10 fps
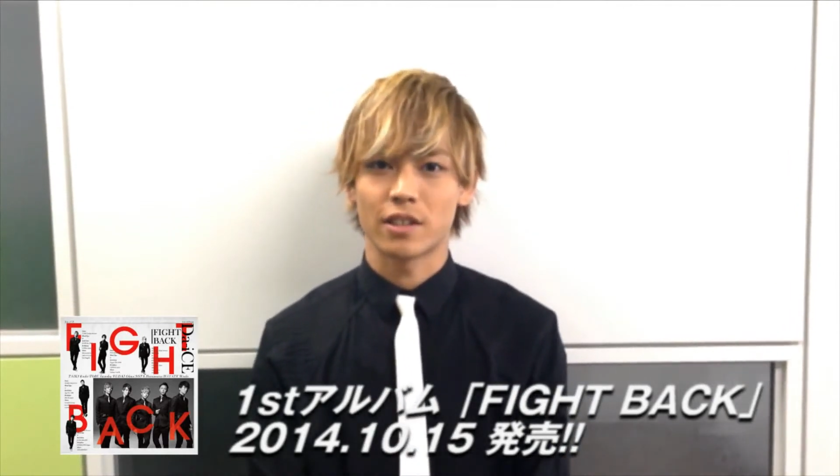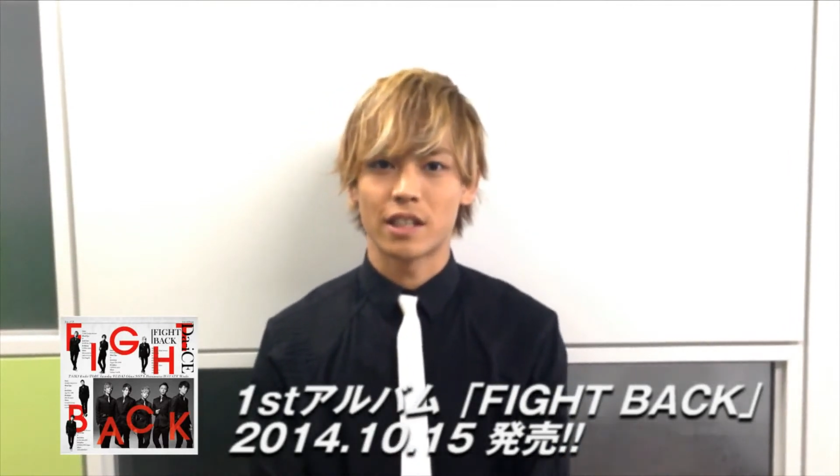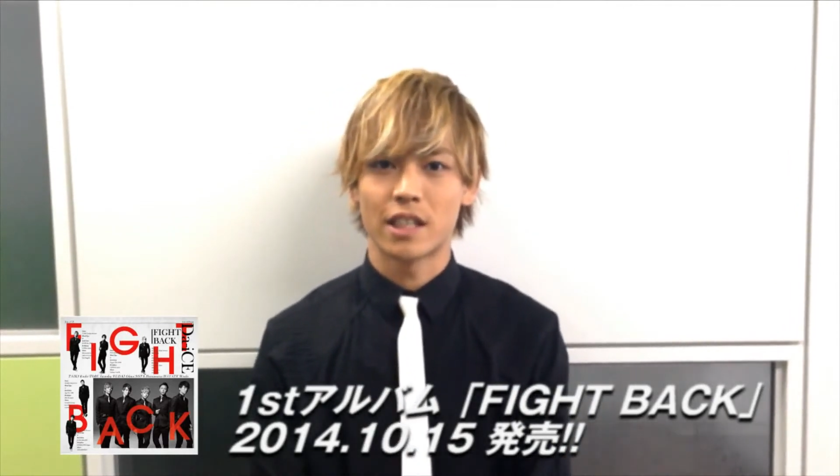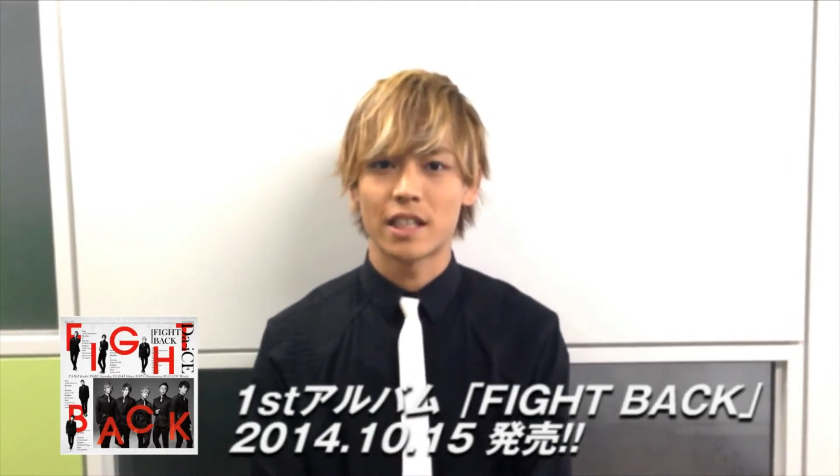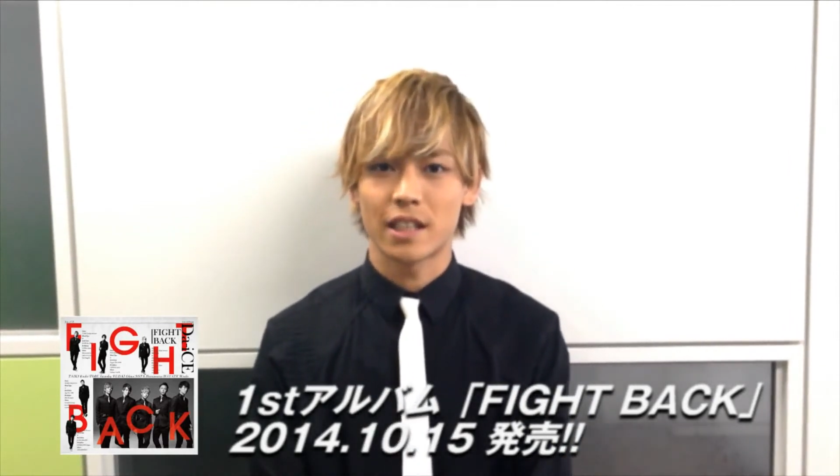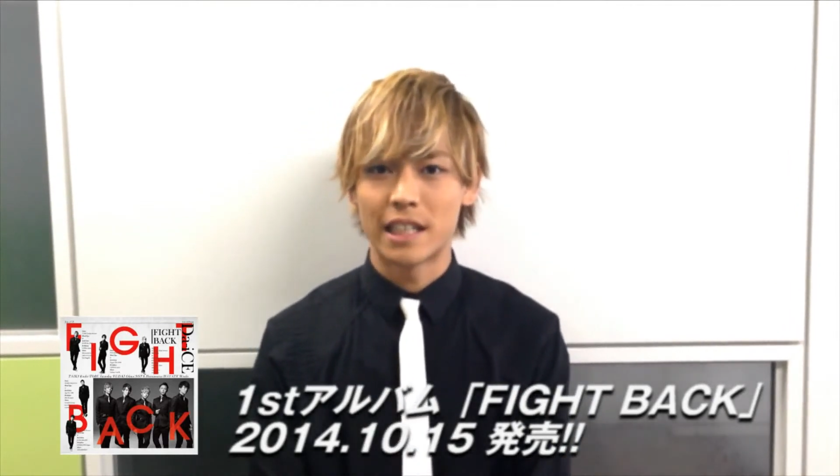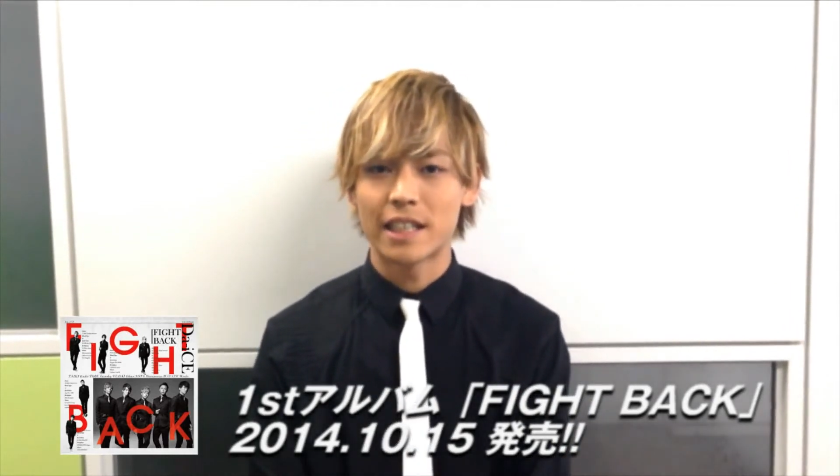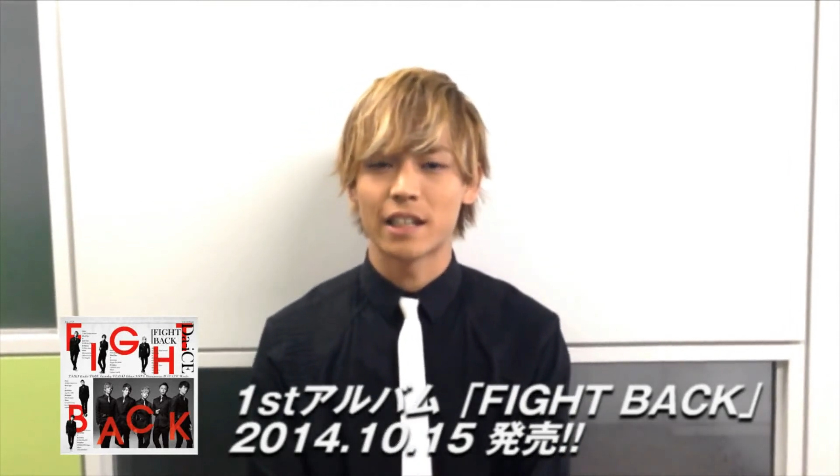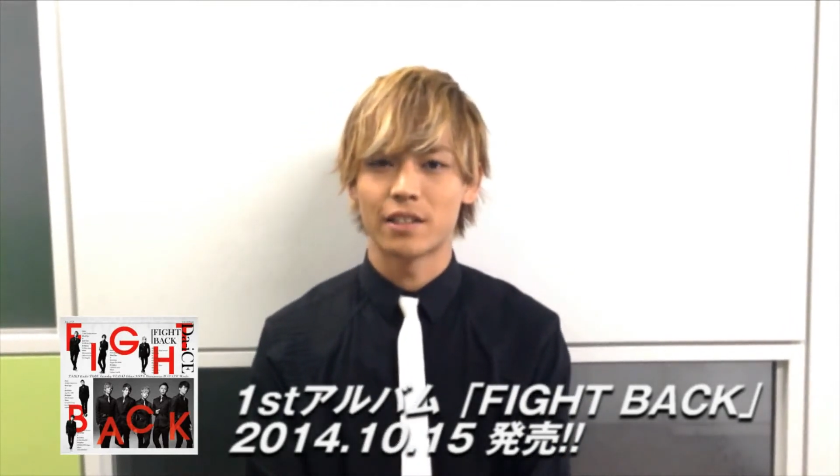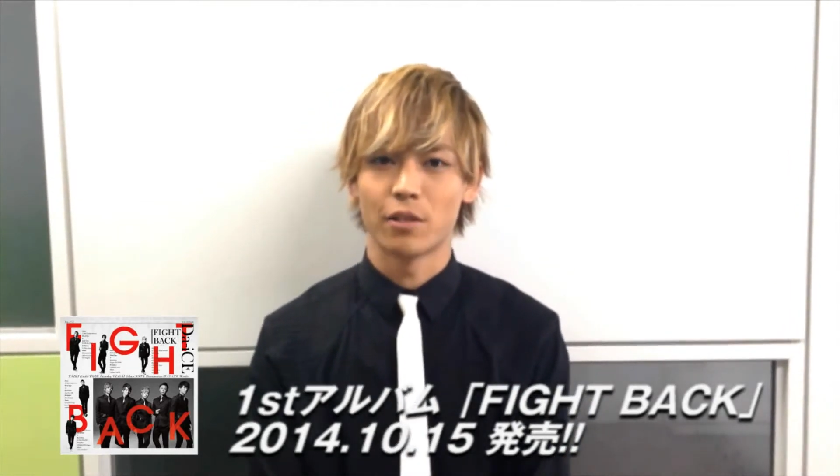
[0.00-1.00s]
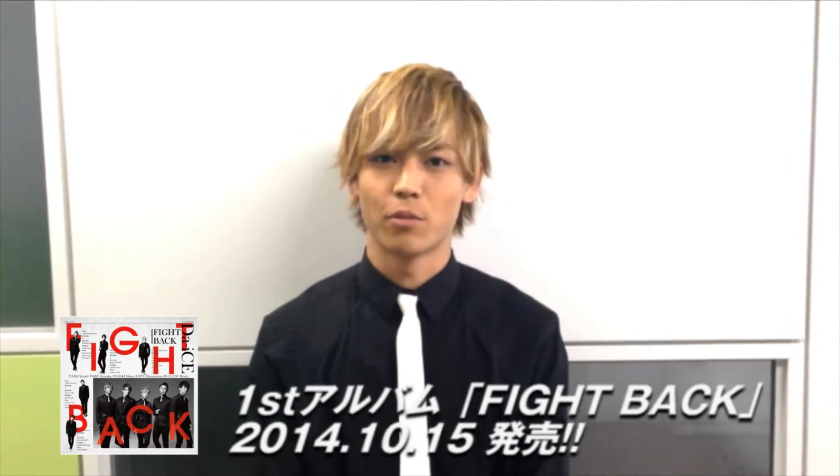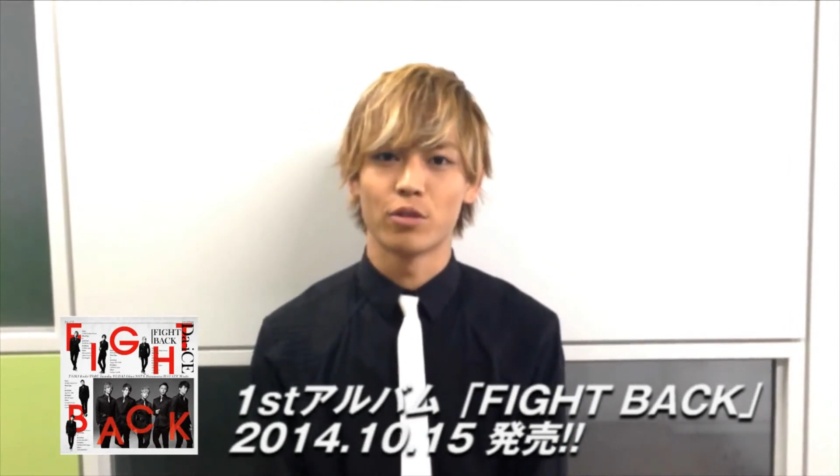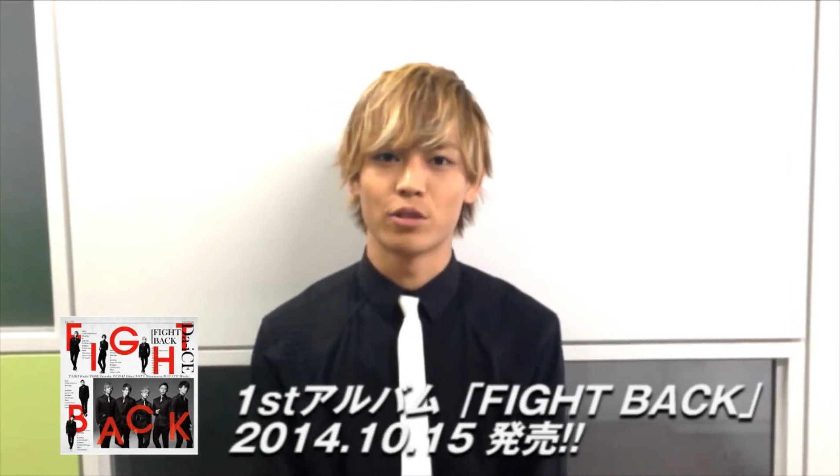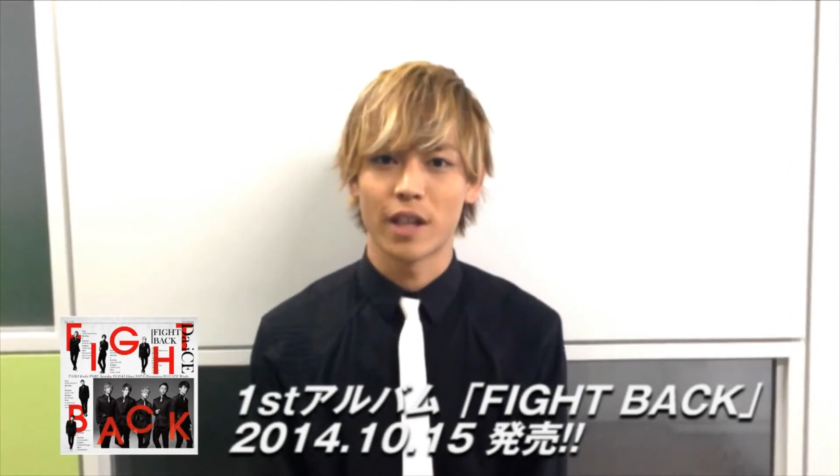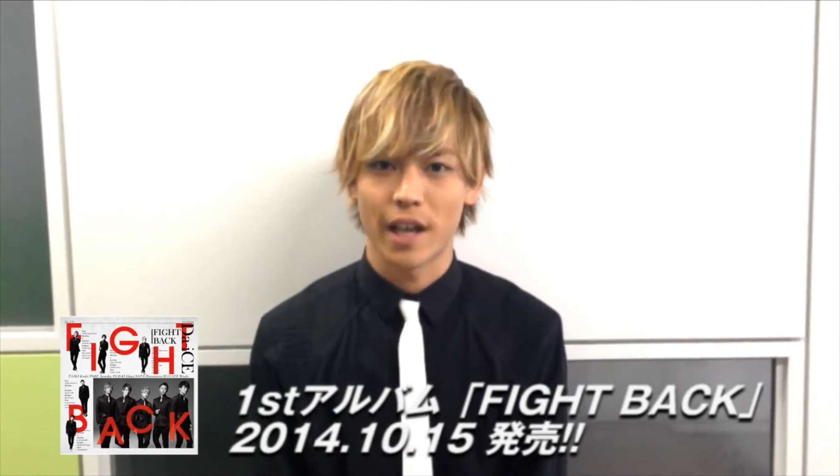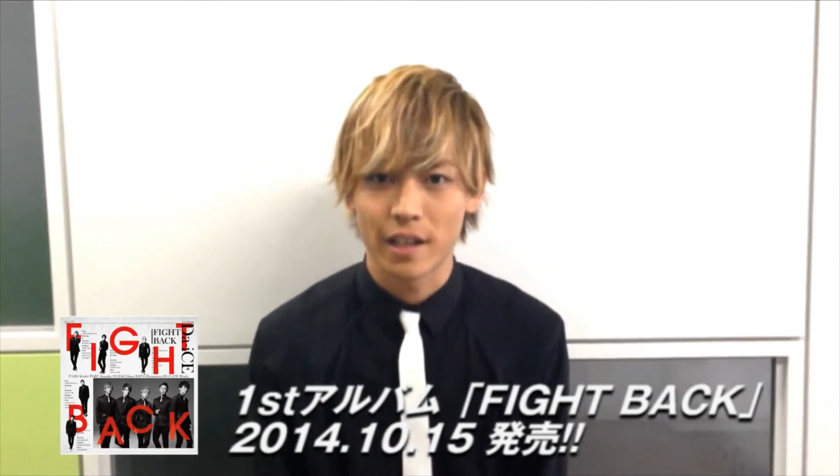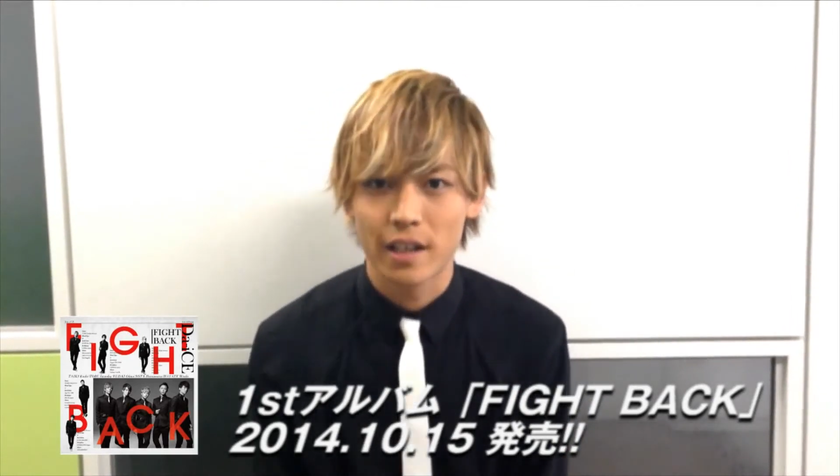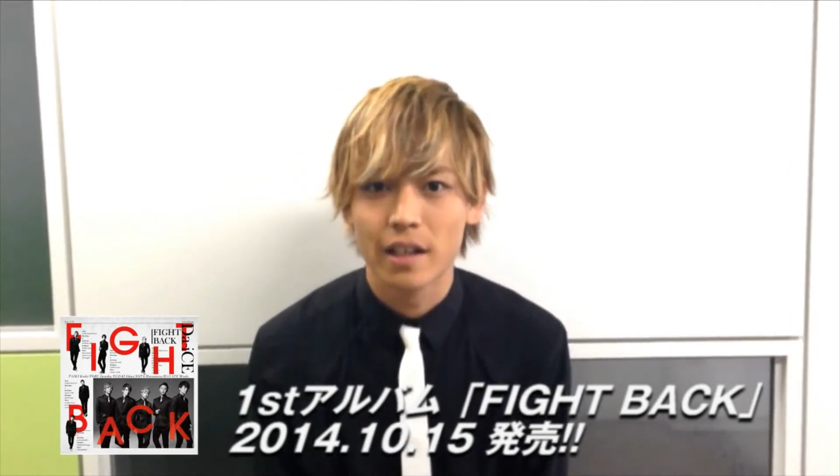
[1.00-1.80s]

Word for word: 切りたいって思うぐらい